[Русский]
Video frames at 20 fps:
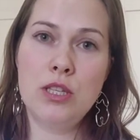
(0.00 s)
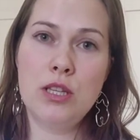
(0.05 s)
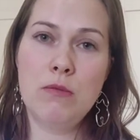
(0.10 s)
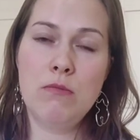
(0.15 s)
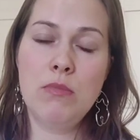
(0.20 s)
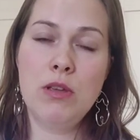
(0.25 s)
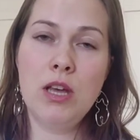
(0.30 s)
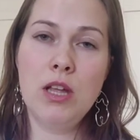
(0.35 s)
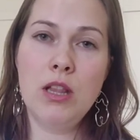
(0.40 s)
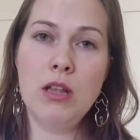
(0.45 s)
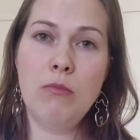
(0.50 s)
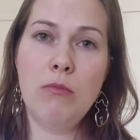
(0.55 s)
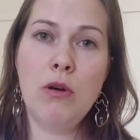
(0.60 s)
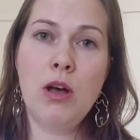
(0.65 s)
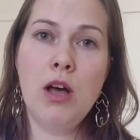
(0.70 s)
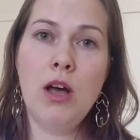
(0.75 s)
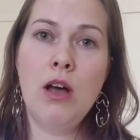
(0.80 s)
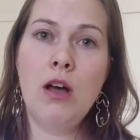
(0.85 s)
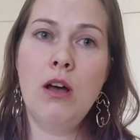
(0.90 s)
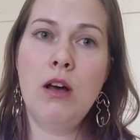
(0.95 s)
На белом
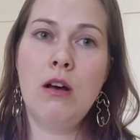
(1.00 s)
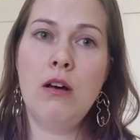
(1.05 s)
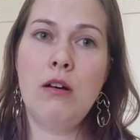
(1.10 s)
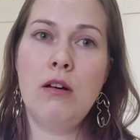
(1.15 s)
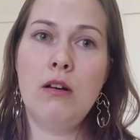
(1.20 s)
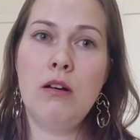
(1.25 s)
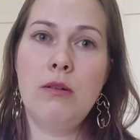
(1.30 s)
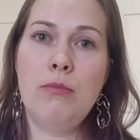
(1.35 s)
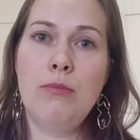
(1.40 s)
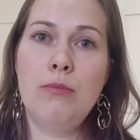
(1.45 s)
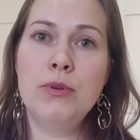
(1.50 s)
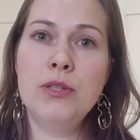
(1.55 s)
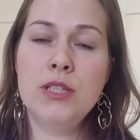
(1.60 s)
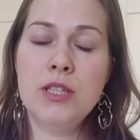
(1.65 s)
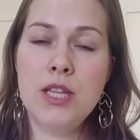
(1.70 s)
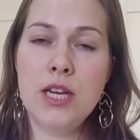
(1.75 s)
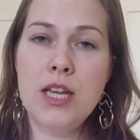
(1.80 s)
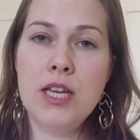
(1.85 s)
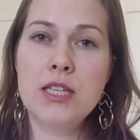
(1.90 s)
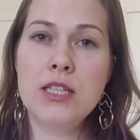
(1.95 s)
э,
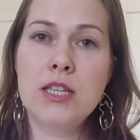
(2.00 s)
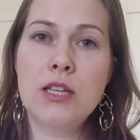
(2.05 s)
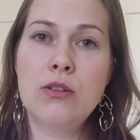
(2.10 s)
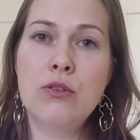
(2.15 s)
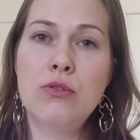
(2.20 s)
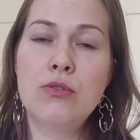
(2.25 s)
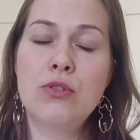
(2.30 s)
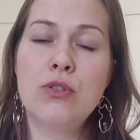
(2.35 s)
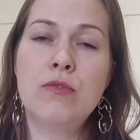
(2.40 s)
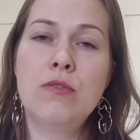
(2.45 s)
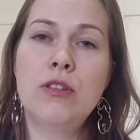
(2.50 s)
быстрее становятся